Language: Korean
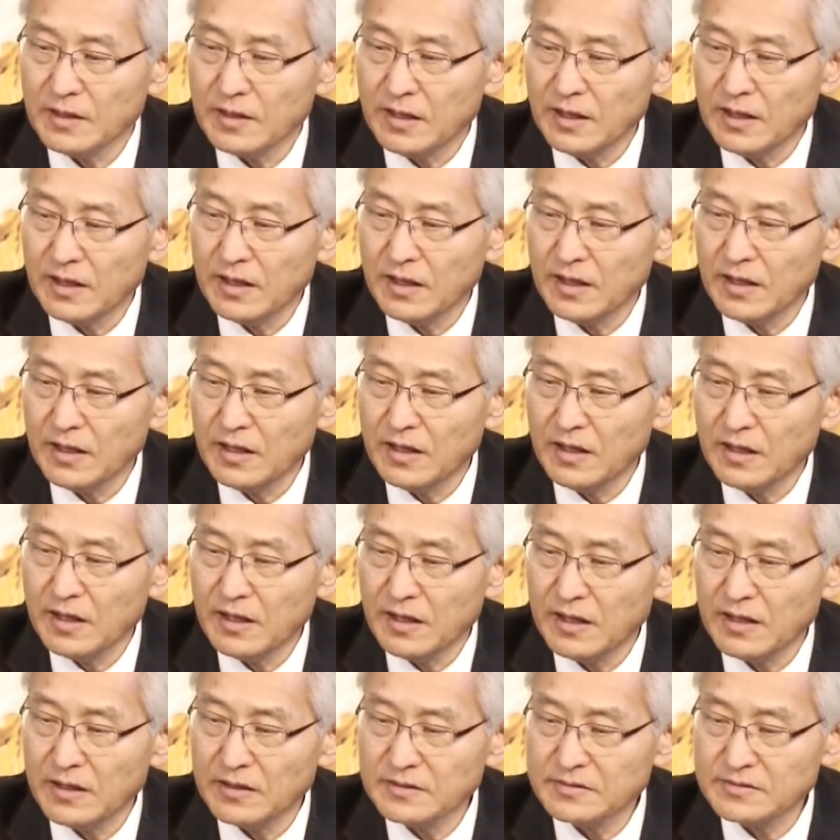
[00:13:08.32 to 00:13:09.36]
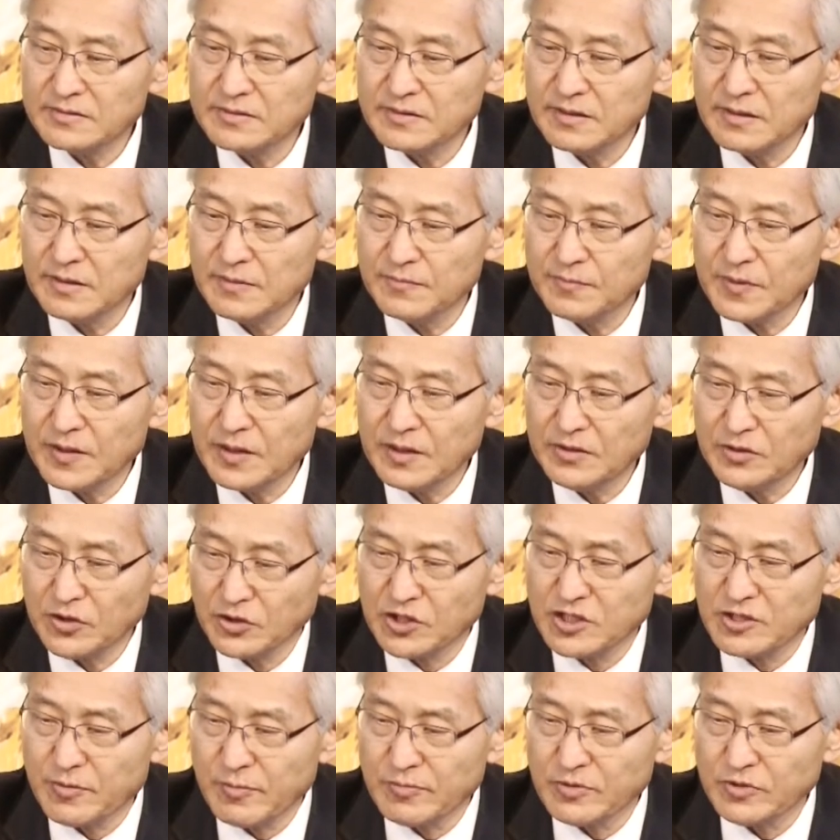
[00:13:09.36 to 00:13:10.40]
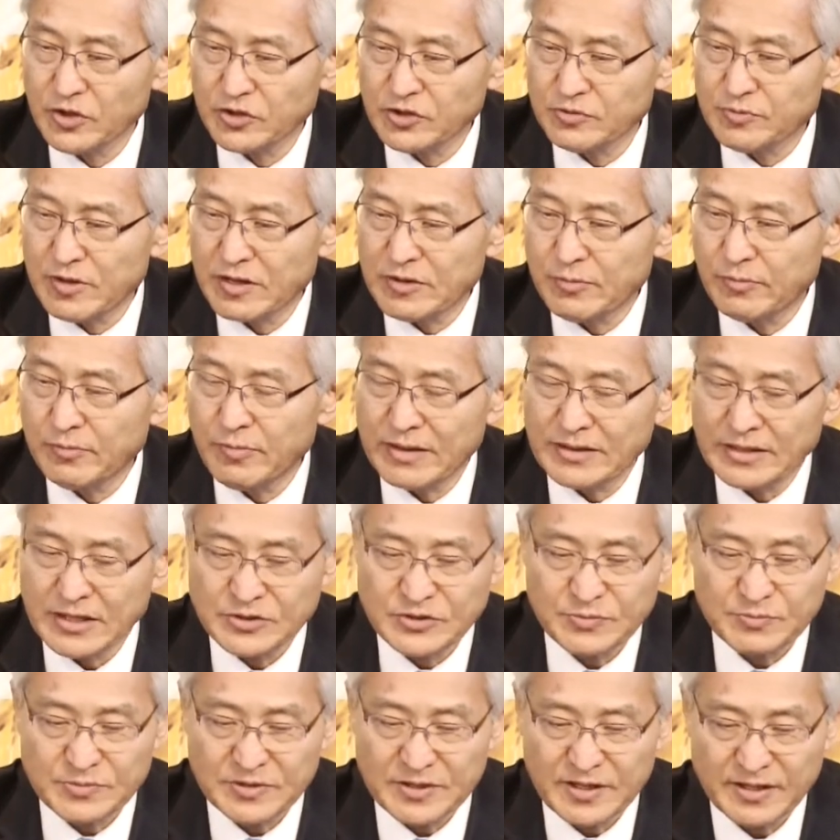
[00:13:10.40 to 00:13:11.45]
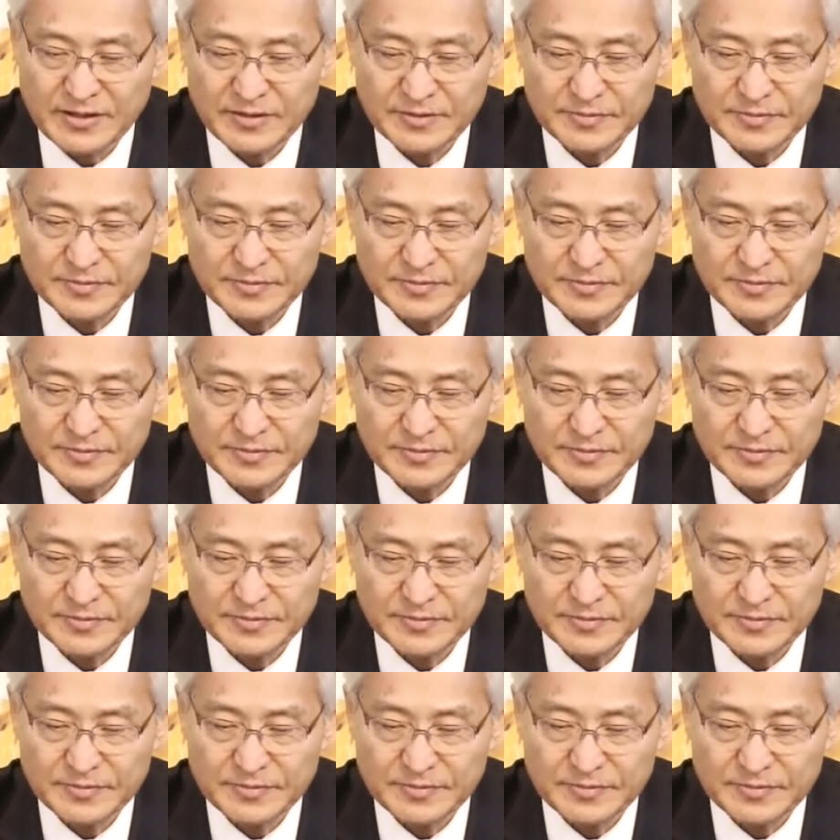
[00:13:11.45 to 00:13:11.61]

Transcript: 아, 여집사, 여집사님을 만났습니다.